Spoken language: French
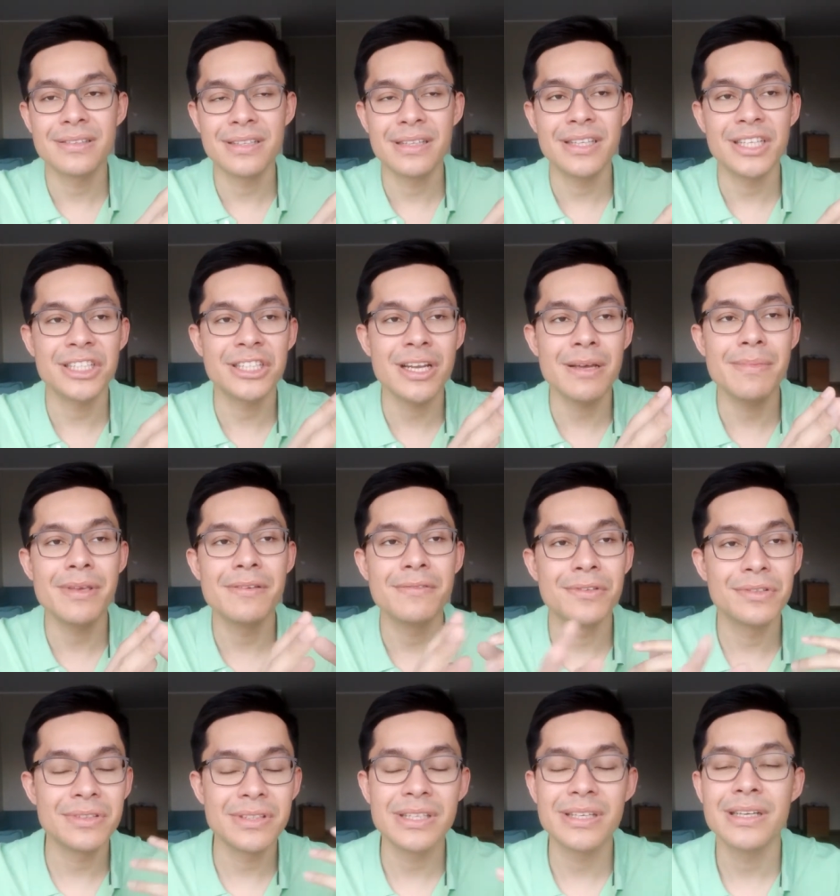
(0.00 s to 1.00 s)
cet achat, mais il
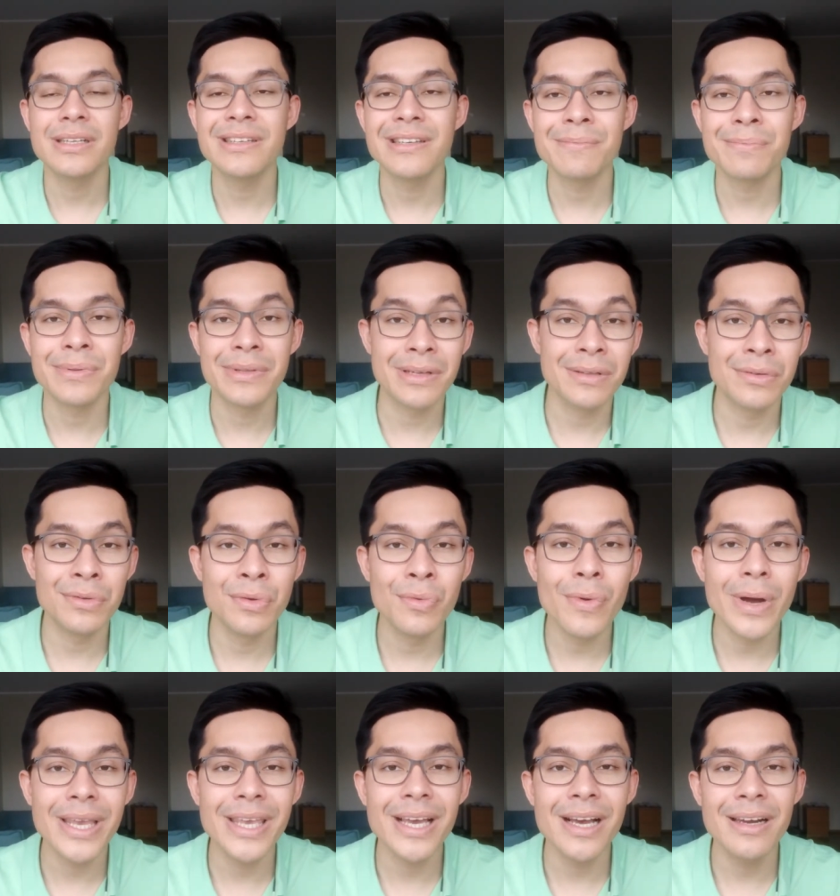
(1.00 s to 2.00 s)
veut aussi quelqu'un peut-être de
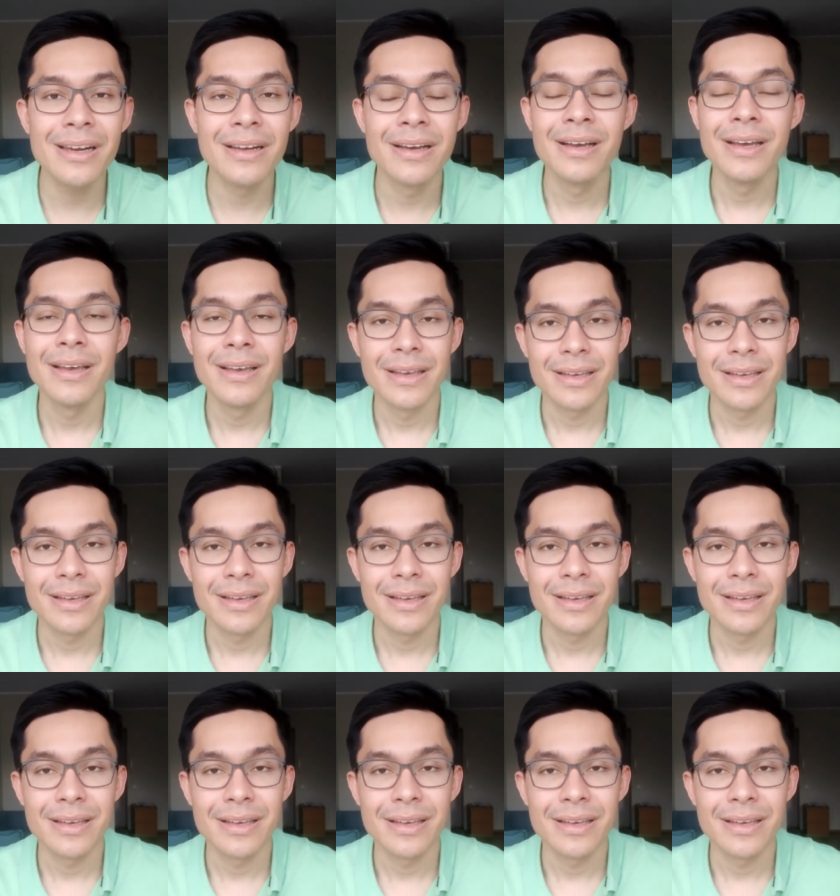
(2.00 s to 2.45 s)
loyal,